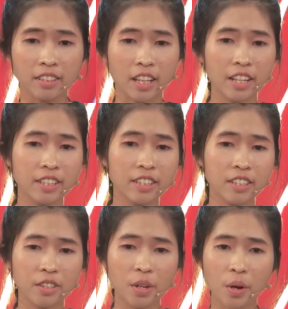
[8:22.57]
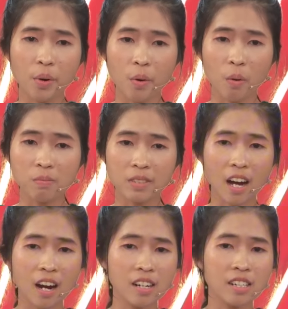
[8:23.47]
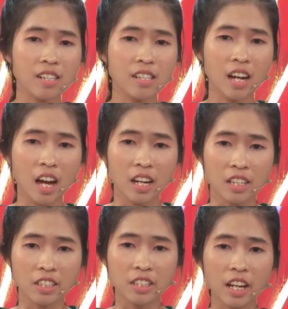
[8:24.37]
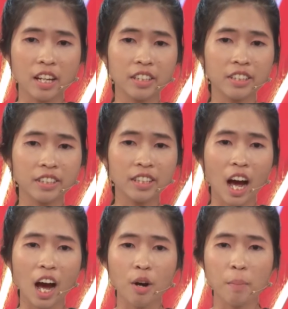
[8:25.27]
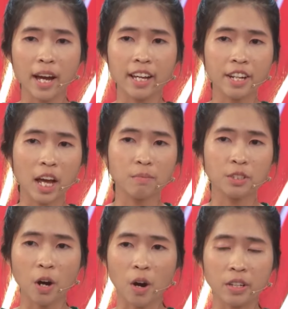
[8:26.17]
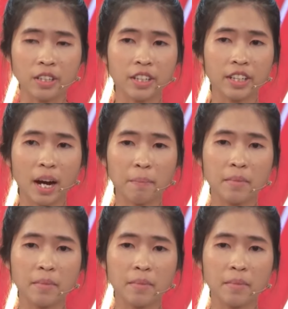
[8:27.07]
tình yêu cũng dâng xinh áo mây đem cho người khắp